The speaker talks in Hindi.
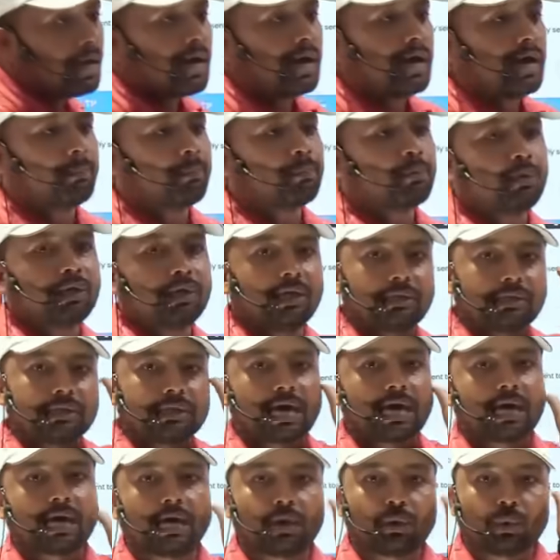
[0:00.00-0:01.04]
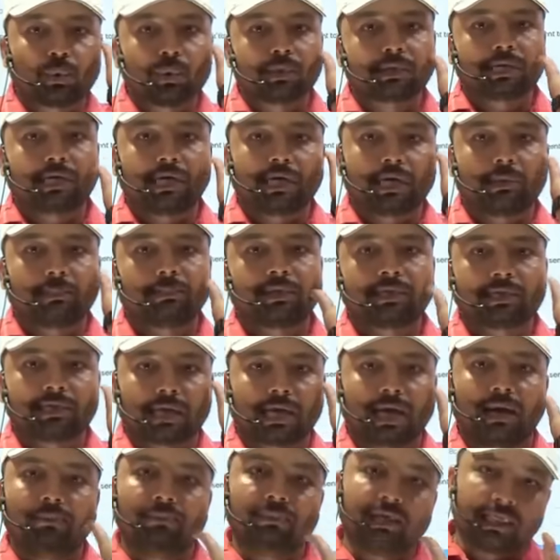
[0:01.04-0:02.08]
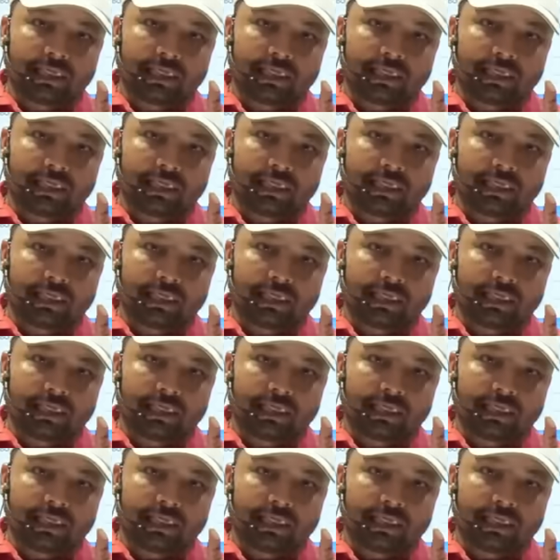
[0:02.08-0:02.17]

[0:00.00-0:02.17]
आपको ये सारा कोर्स एन का मिल